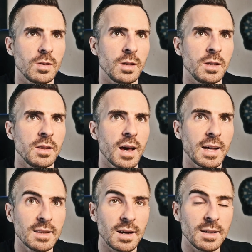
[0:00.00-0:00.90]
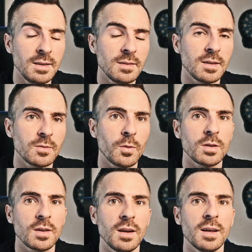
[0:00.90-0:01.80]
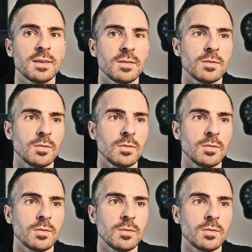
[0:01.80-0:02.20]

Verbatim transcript: in anderer Hinsicht Vorteil hat,